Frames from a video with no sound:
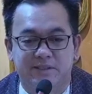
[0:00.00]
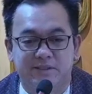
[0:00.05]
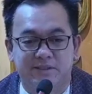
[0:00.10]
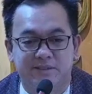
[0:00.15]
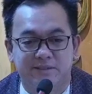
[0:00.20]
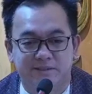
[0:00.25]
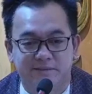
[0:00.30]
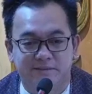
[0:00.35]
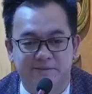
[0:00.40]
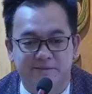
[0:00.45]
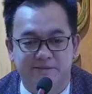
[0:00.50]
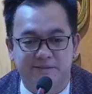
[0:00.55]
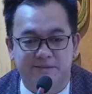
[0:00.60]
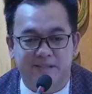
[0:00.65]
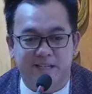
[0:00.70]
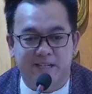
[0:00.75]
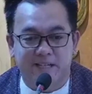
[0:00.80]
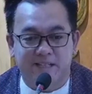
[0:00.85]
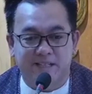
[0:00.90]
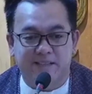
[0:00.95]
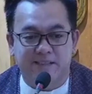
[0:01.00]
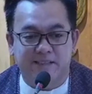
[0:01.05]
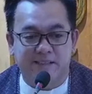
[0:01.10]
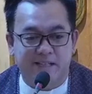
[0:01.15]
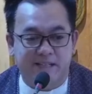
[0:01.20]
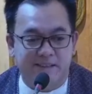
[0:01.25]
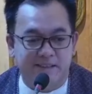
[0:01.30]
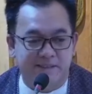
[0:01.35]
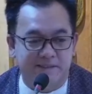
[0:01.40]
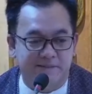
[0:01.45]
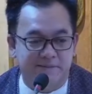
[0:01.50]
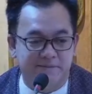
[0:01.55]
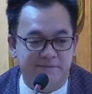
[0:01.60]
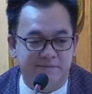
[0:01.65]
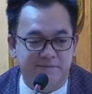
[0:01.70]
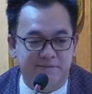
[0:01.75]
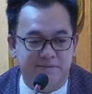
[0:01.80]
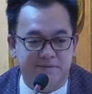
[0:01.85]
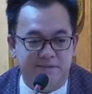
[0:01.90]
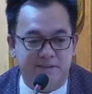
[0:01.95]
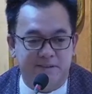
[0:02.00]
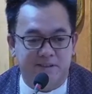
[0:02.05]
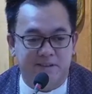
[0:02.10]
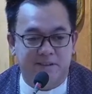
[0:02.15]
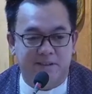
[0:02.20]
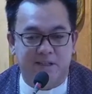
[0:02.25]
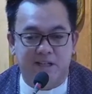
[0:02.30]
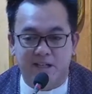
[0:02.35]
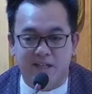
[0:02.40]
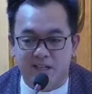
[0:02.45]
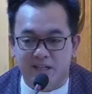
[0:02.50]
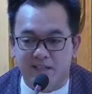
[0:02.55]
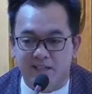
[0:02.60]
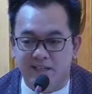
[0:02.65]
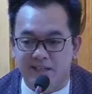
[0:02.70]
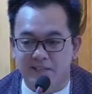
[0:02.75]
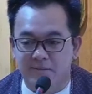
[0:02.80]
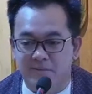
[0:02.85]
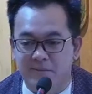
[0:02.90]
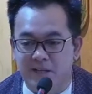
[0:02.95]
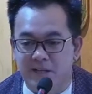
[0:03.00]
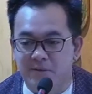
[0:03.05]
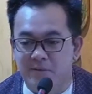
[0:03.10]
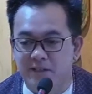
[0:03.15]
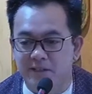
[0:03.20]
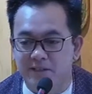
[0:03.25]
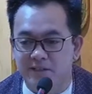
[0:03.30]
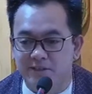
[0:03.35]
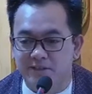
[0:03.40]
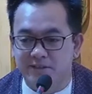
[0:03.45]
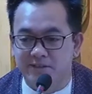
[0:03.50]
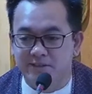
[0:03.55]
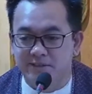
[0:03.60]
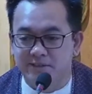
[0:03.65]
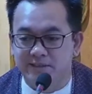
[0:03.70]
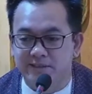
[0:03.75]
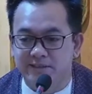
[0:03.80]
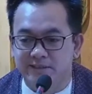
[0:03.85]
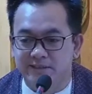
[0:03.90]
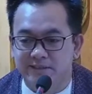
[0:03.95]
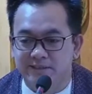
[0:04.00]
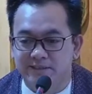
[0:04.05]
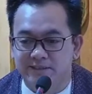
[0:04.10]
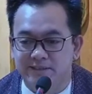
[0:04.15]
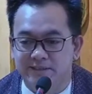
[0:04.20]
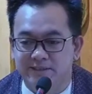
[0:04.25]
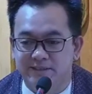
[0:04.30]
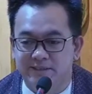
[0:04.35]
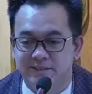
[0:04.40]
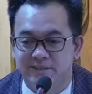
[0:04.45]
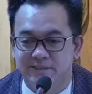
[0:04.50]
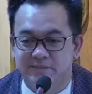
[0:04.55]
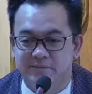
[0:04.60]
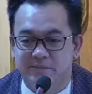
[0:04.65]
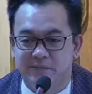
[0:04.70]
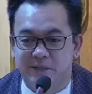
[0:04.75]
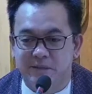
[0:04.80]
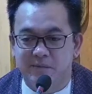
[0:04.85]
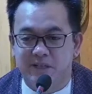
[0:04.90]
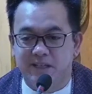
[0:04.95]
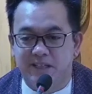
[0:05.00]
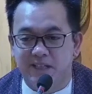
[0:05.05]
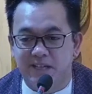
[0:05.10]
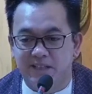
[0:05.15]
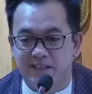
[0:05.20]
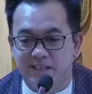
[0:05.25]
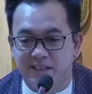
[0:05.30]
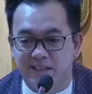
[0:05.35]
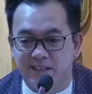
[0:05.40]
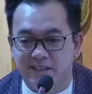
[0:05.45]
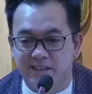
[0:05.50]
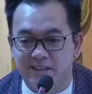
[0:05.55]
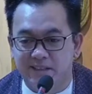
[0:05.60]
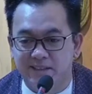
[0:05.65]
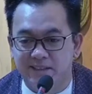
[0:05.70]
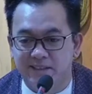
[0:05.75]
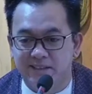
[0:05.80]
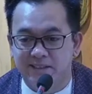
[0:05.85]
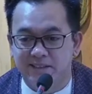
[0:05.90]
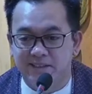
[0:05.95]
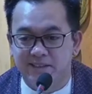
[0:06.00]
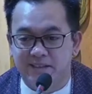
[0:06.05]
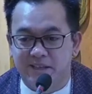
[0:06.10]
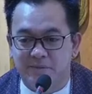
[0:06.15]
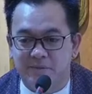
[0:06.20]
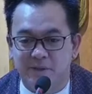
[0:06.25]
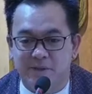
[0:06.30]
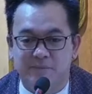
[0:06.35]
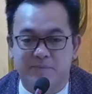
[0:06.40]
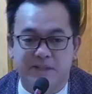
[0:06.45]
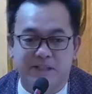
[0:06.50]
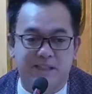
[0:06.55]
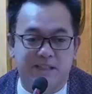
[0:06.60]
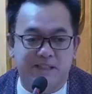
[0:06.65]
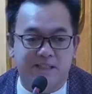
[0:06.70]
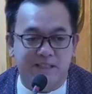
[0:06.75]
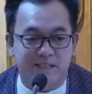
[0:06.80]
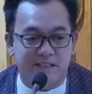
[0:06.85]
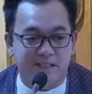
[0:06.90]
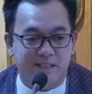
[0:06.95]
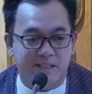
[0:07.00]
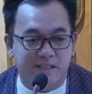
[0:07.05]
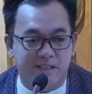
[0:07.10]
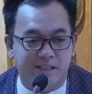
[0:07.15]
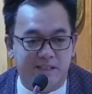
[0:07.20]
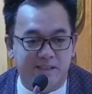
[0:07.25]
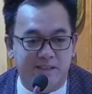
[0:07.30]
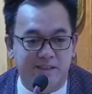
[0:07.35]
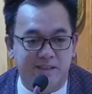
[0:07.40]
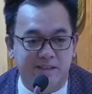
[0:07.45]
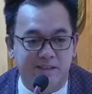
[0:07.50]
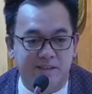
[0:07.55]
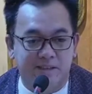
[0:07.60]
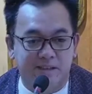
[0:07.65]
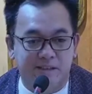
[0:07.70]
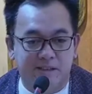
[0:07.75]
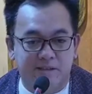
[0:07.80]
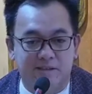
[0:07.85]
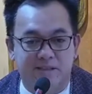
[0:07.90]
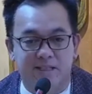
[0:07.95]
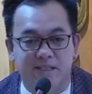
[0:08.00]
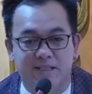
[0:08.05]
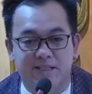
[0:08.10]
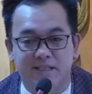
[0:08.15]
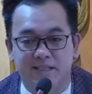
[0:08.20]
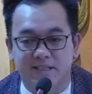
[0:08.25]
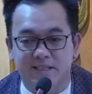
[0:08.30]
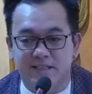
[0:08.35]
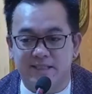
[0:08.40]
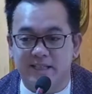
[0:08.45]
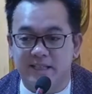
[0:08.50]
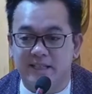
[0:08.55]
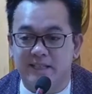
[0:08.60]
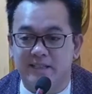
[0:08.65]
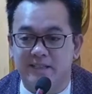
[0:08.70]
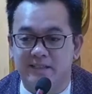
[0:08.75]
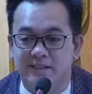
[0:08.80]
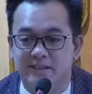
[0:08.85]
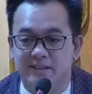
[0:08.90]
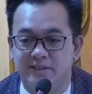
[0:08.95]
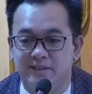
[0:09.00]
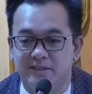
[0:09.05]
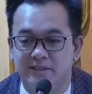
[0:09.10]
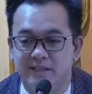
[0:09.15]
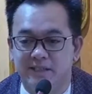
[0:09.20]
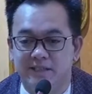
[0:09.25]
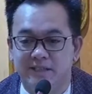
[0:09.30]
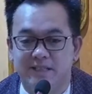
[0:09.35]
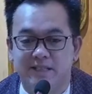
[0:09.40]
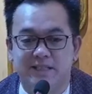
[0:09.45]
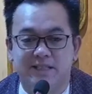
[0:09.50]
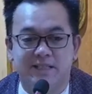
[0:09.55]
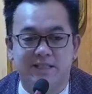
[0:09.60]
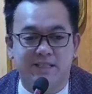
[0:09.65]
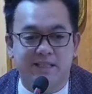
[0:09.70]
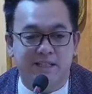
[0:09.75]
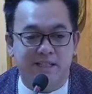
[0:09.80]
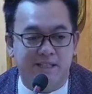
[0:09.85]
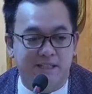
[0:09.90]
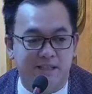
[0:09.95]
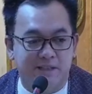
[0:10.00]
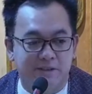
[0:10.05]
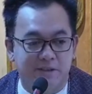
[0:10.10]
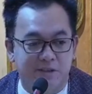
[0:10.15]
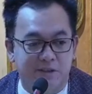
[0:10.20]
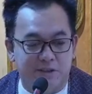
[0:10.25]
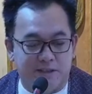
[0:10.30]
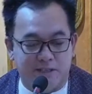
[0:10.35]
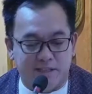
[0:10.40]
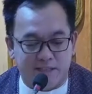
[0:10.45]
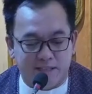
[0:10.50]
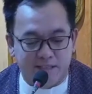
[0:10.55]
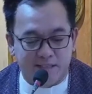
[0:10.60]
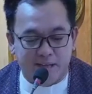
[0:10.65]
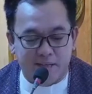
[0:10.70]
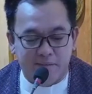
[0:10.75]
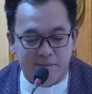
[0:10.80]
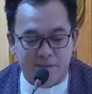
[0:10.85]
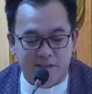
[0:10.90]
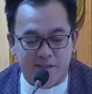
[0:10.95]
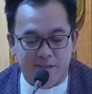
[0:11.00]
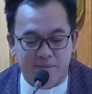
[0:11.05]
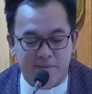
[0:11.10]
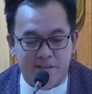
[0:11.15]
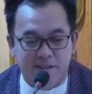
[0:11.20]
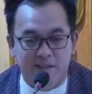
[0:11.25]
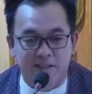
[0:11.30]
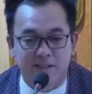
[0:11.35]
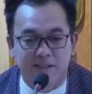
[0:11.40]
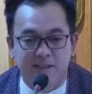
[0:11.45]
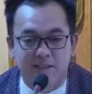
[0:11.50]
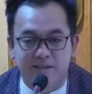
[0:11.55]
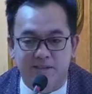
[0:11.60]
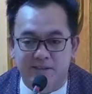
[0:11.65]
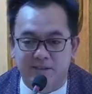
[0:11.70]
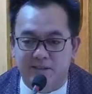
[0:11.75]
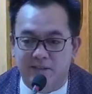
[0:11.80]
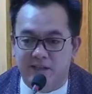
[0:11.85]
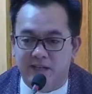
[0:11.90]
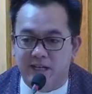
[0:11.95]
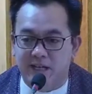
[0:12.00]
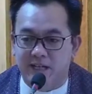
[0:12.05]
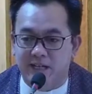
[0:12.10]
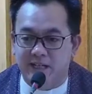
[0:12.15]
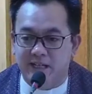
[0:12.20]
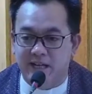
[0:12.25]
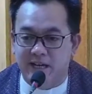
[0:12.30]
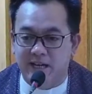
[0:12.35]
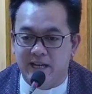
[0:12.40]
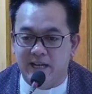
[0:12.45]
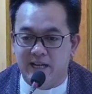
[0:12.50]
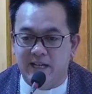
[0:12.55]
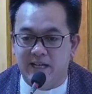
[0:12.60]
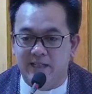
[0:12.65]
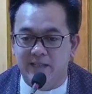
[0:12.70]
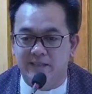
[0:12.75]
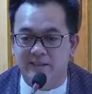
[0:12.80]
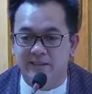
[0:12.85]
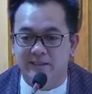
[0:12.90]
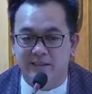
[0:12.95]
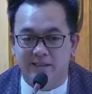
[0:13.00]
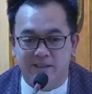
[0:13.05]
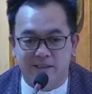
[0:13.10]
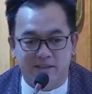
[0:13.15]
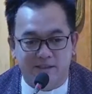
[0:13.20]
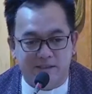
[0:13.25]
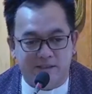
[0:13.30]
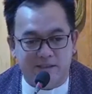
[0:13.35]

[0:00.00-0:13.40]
Ano? Asaktan. Lalaki na ng bewang nyo. Bewang natin. Tapos pag nagkasakit, eh, sisisi si ano sisisihin ng Diyos eh sinabi namang no alagaan